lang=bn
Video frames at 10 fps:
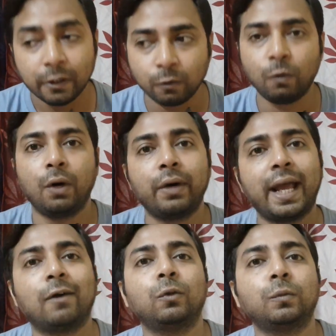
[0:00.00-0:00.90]
নো ডাউট
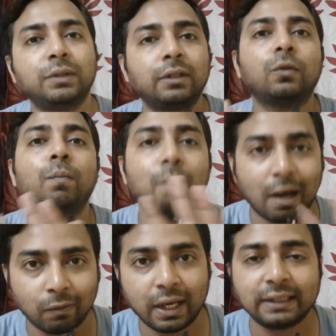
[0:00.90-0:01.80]
এখনও অবধি খুব
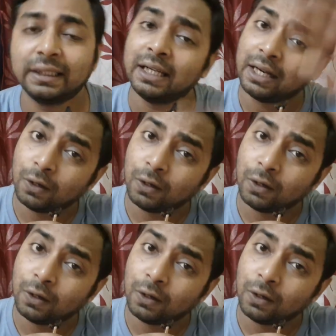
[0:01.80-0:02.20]
ভালো লাগছে